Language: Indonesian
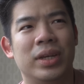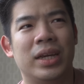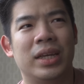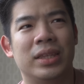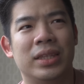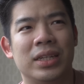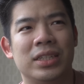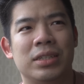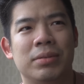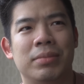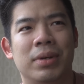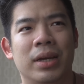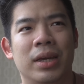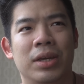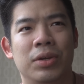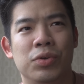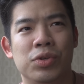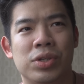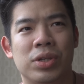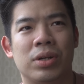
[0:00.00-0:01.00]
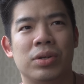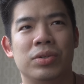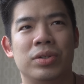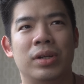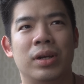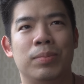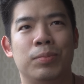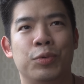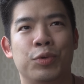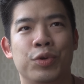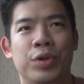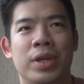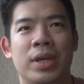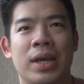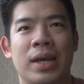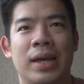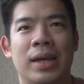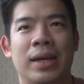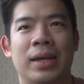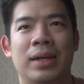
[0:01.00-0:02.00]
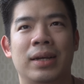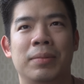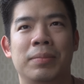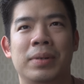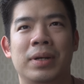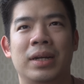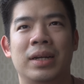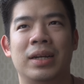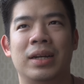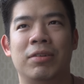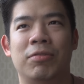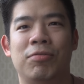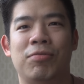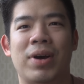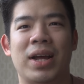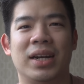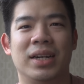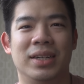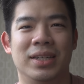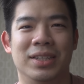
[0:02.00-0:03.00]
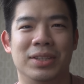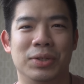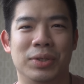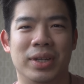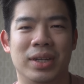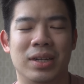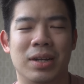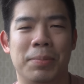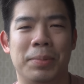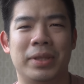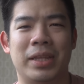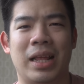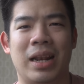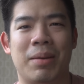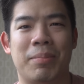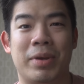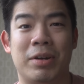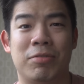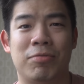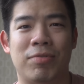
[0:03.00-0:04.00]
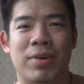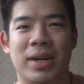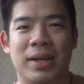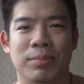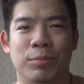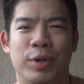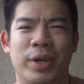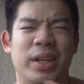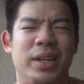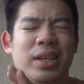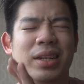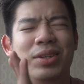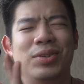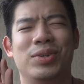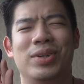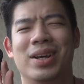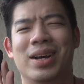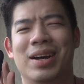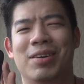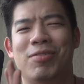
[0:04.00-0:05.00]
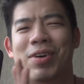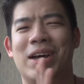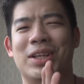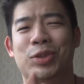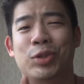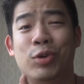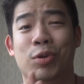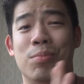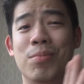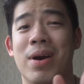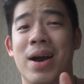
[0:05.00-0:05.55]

ya kita sebagai user juga punya apa fun gitu ya dapat elemen fun mungkin ini juga faktor